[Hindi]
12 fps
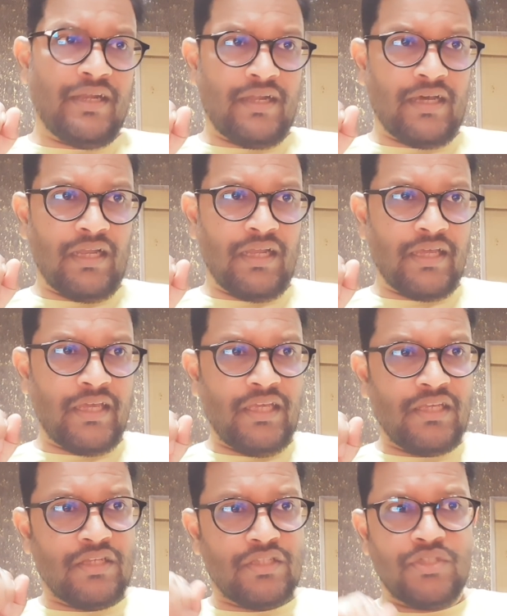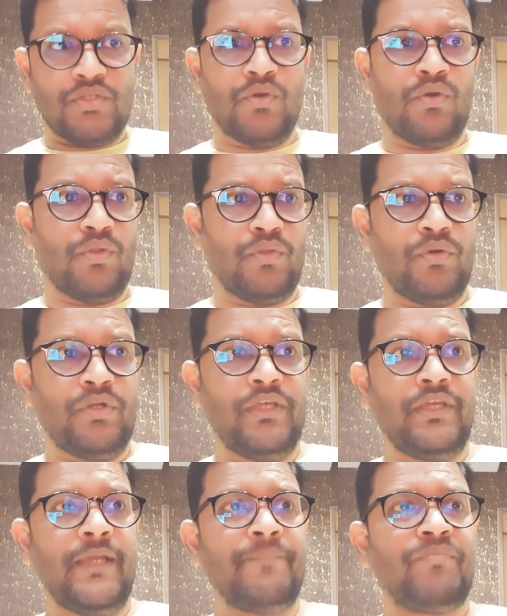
डाल के छोड़ दो ठीक है